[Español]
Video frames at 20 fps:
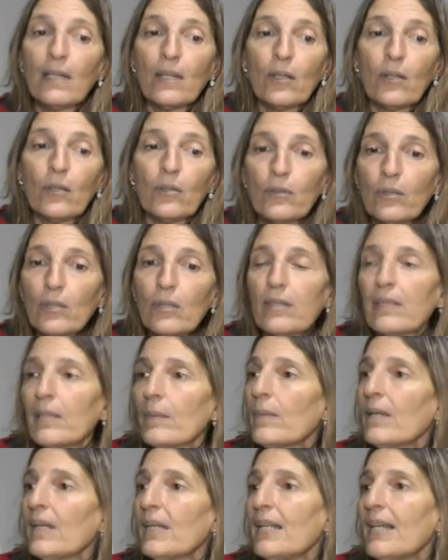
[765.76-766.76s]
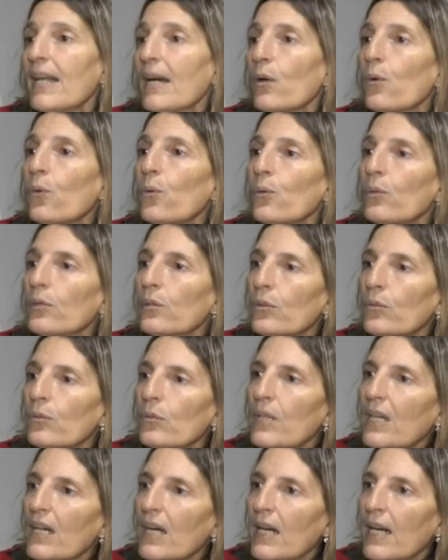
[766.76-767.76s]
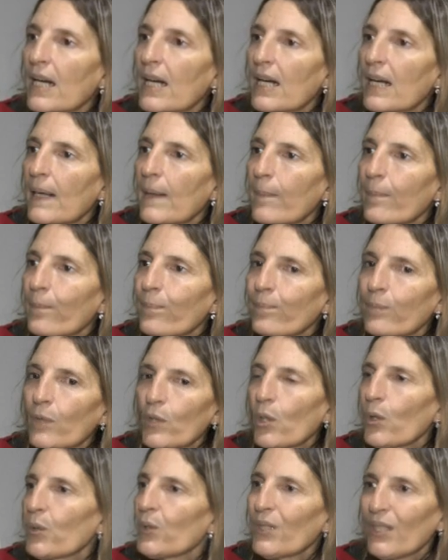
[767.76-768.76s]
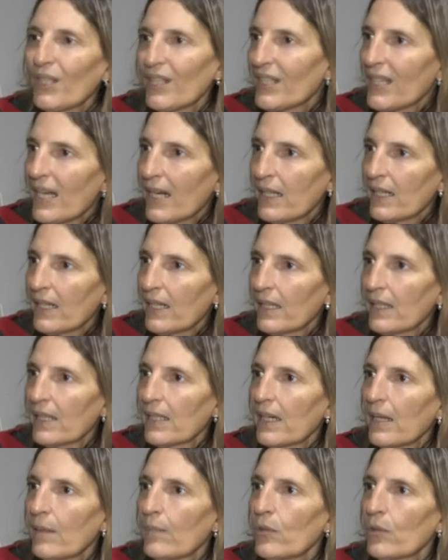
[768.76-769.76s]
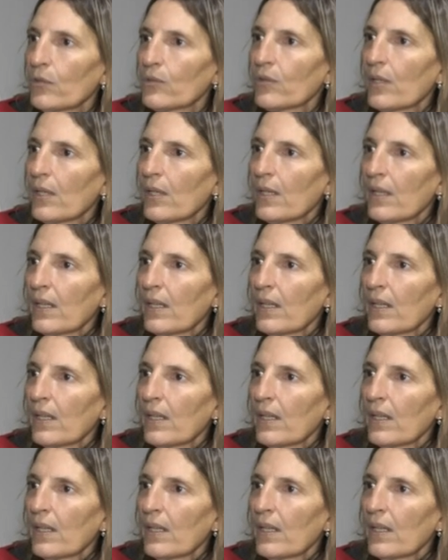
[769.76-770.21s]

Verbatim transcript: con todo el tema de la cultura cotidiana, digamos.